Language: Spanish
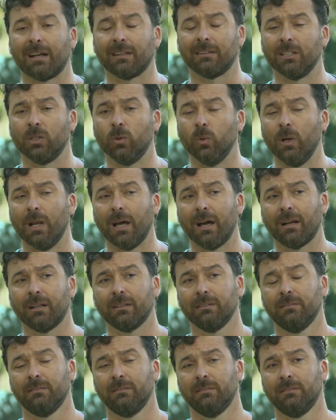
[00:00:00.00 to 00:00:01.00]
articular
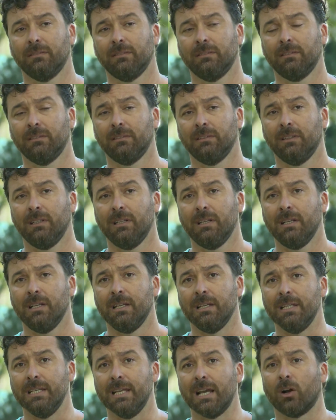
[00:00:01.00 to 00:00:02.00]

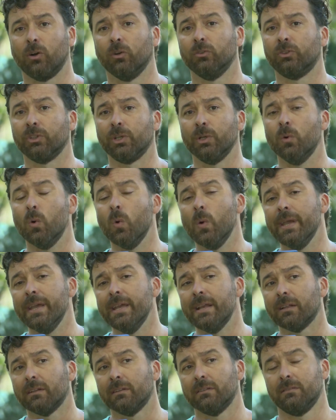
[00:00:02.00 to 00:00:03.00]
y a
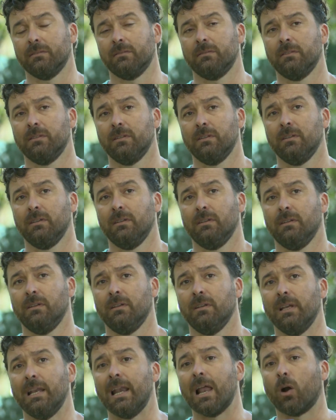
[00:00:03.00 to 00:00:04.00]
contribuir
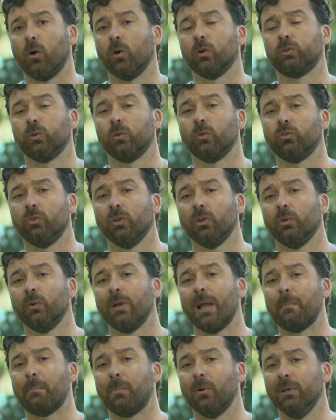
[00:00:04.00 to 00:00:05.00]
en la construcción de
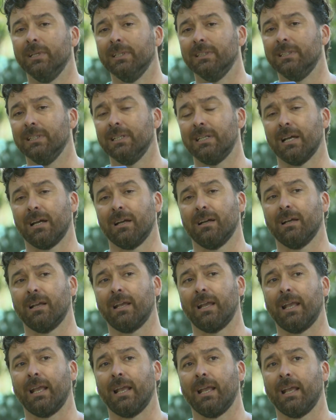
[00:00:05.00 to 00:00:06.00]
una política
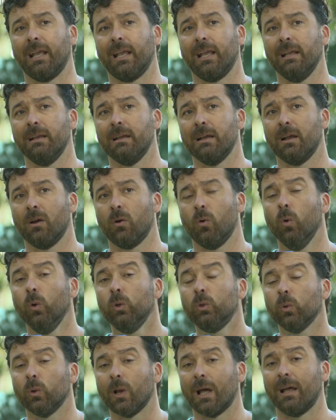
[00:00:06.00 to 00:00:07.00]

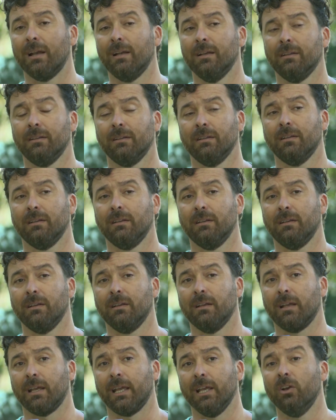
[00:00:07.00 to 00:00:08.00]
cultural
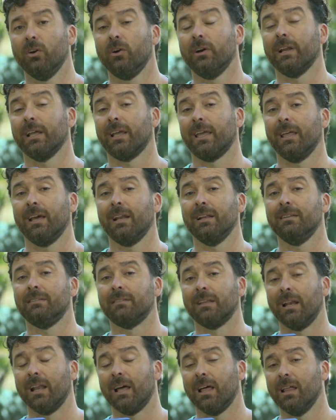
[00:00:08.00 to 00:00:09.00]
que logre quedar
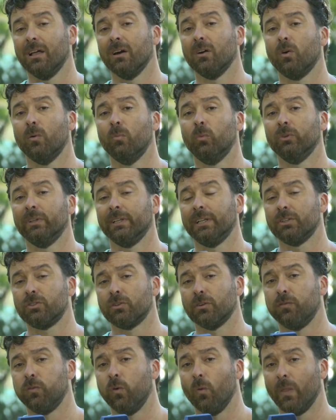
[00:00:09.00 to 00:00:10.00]
instalada como un
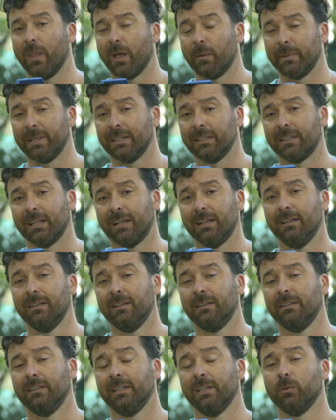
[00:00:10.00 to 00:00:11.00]
derecho
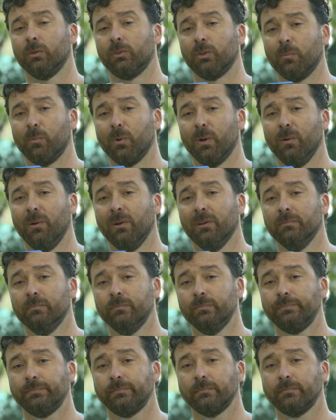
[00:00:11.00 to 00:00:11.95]
fundamental de nuestro pueblo.